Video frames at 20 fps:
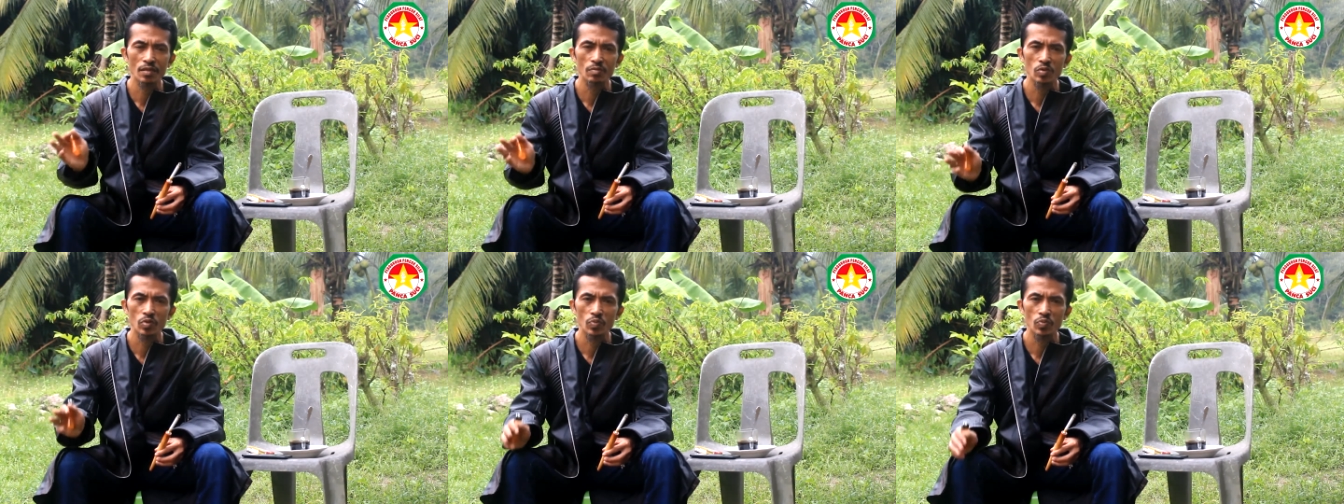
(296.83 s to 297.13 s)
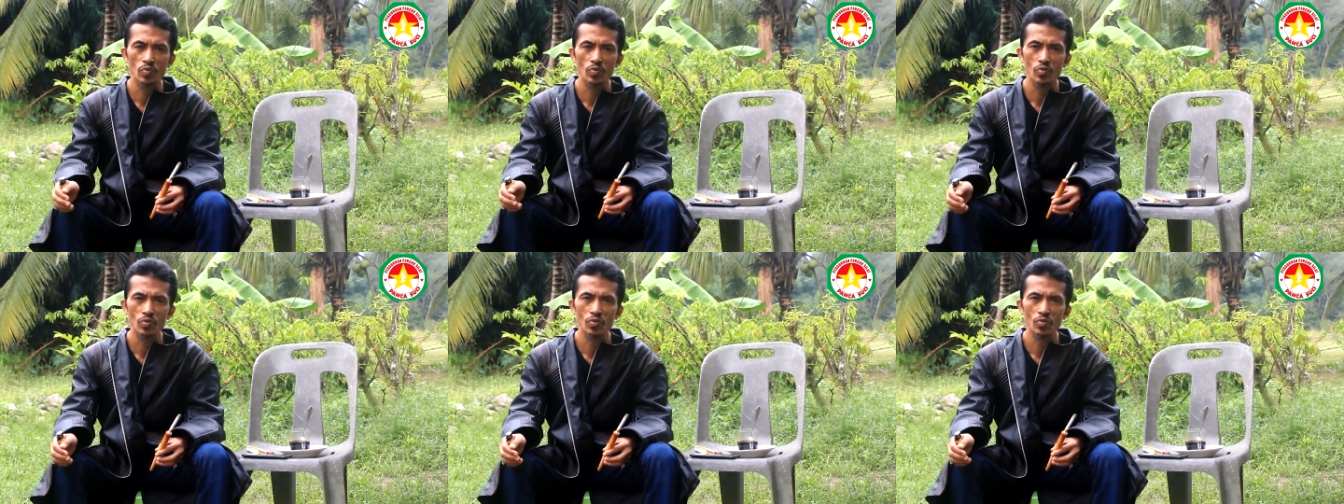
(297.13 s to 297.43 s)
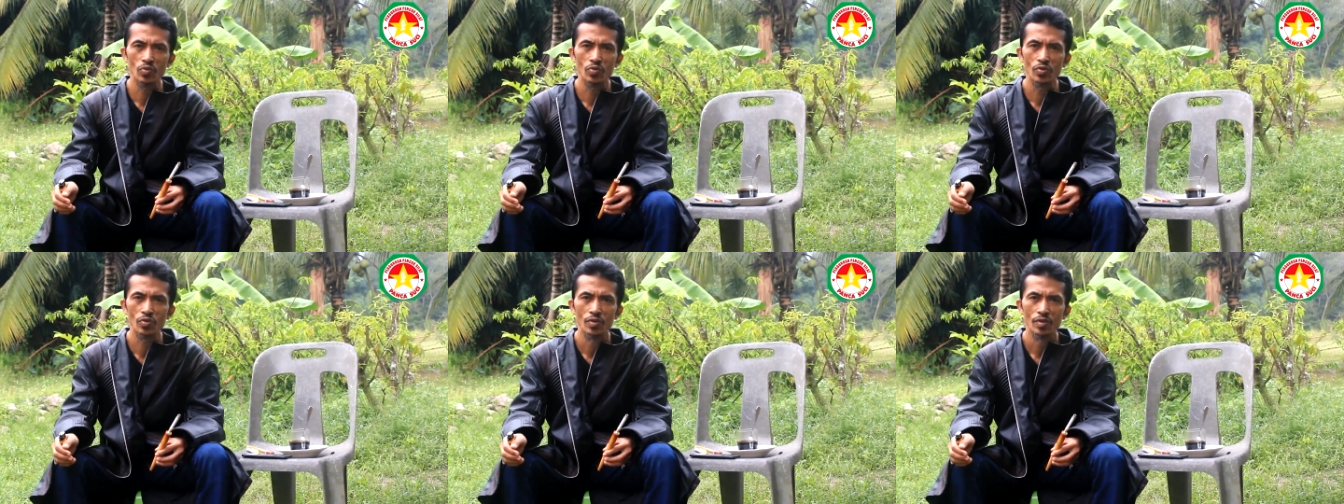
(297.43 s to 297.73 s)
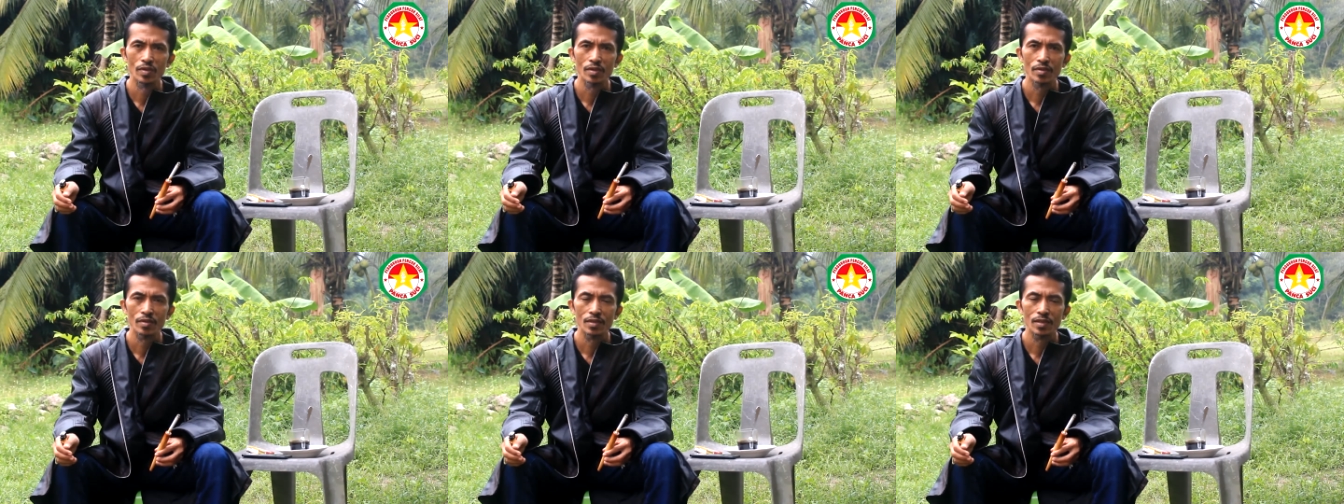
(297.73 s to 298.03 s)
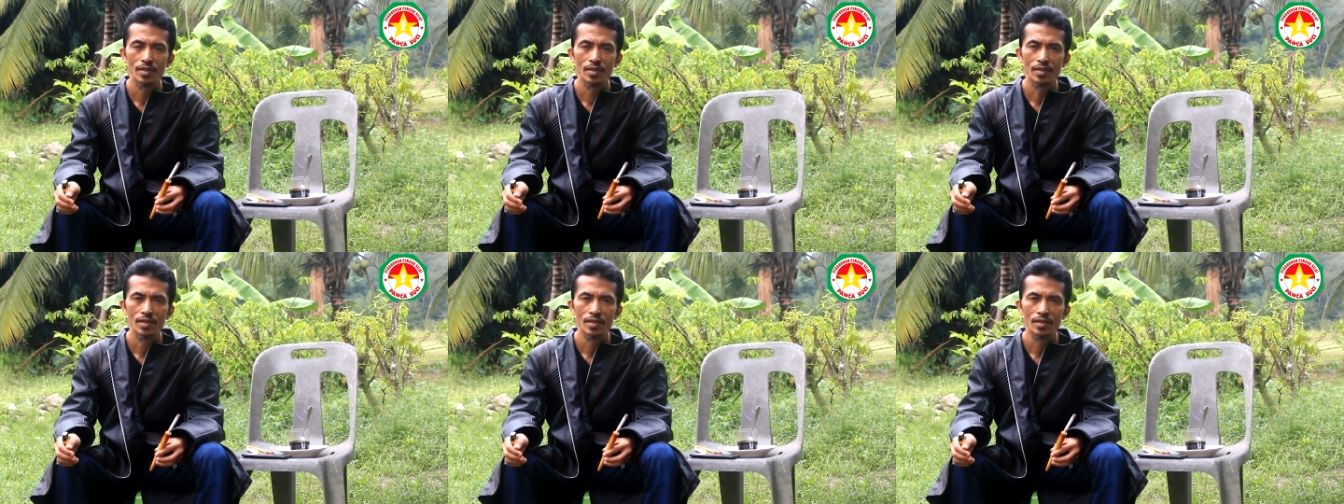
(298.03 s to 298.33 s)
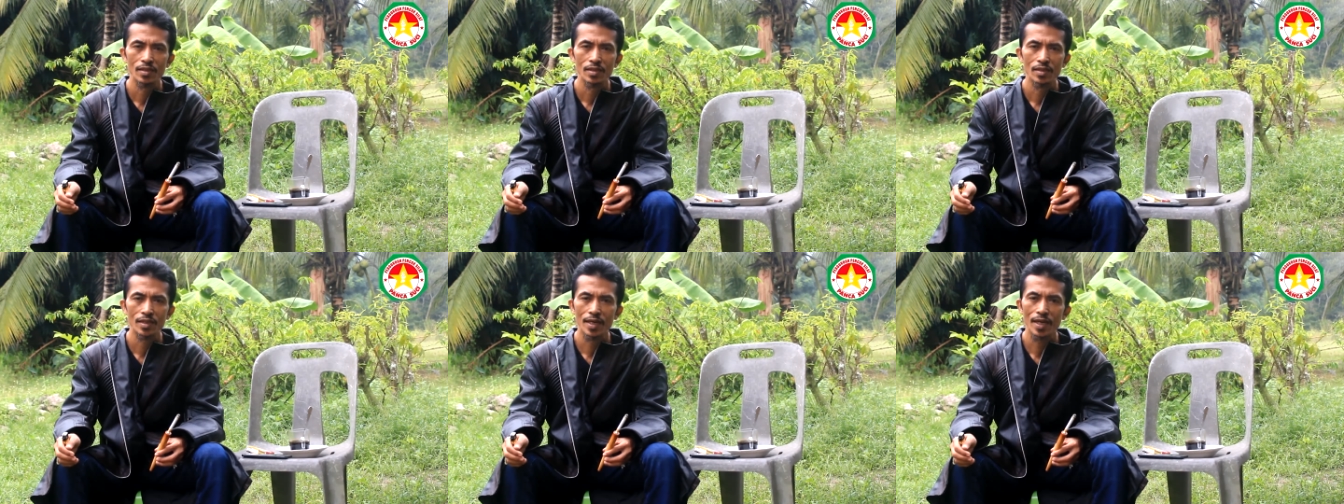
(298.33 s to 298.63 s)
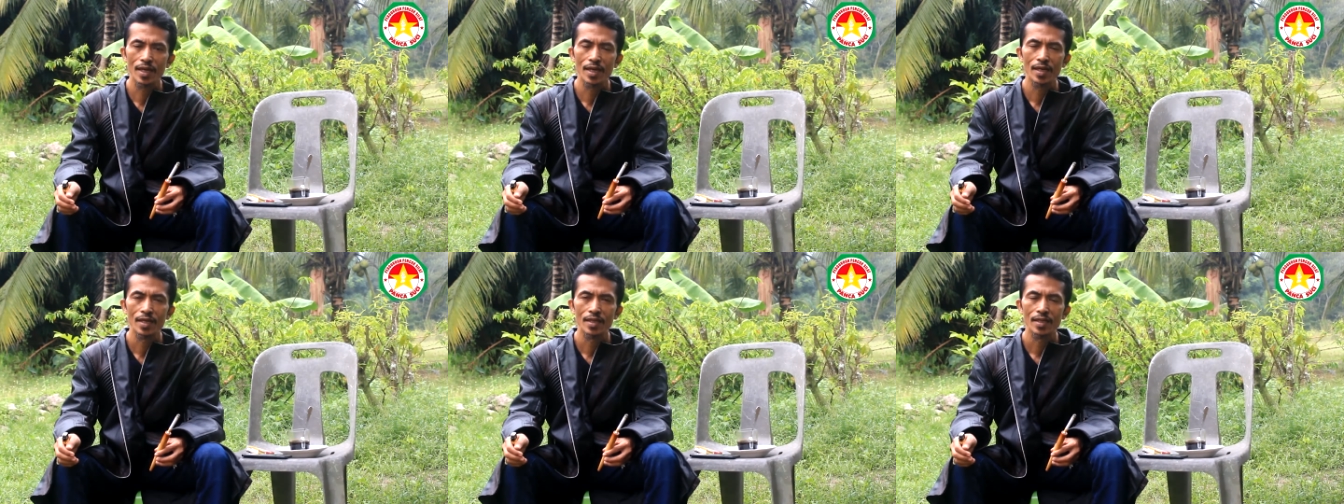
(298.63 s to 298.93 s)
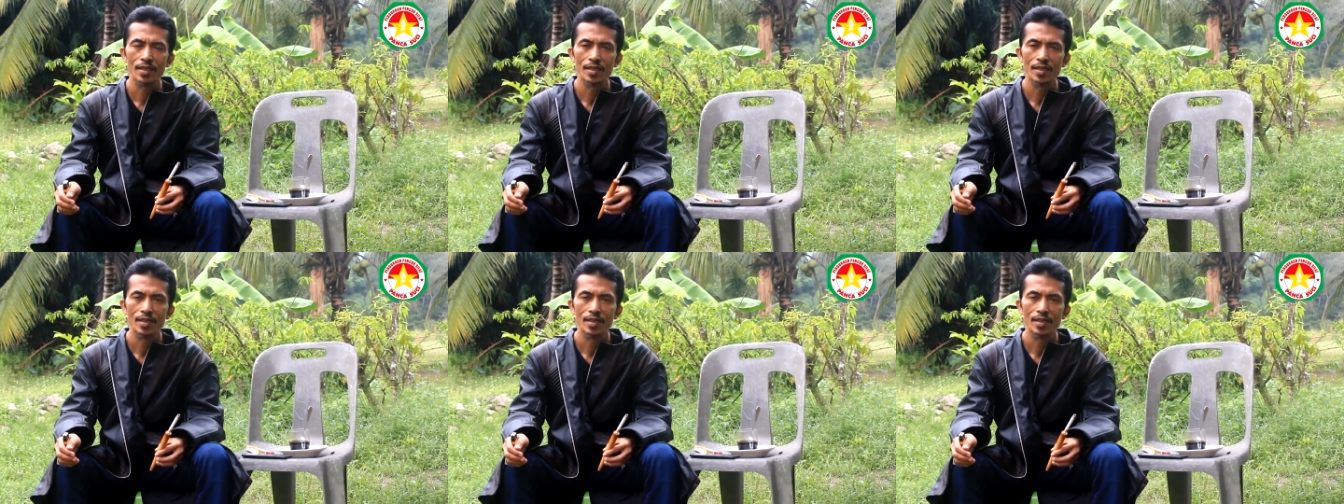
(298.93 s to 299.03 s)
jam 10 ya.